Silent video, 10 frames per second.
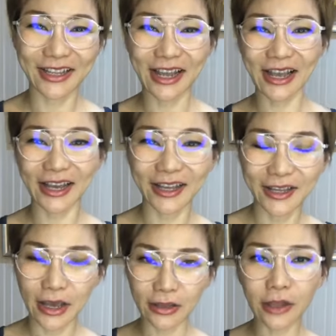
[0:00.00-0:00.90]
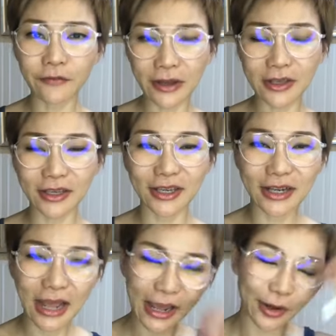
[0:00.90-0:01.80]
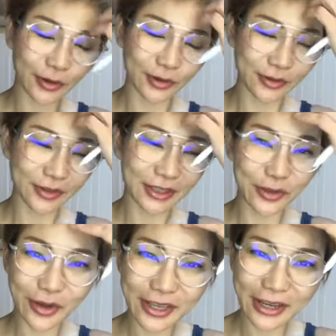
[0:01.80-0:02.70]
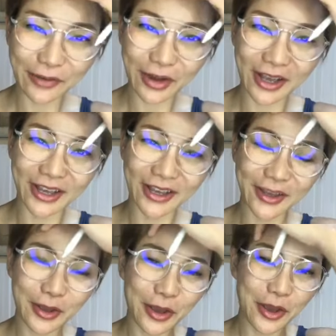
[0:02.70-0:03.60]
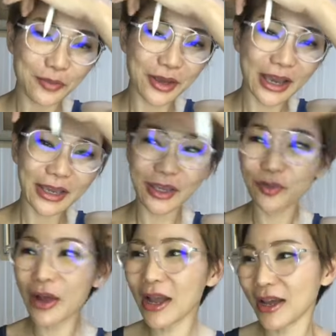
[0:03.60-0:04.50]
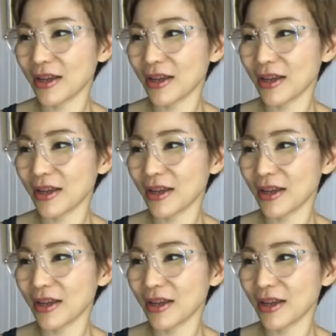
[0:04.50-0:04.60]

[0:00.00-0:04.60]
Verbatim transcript: นะคะเอาได้ฟังอย่างนี้แล้วคิดว่ายังไงบ้างมีใครคิดว่า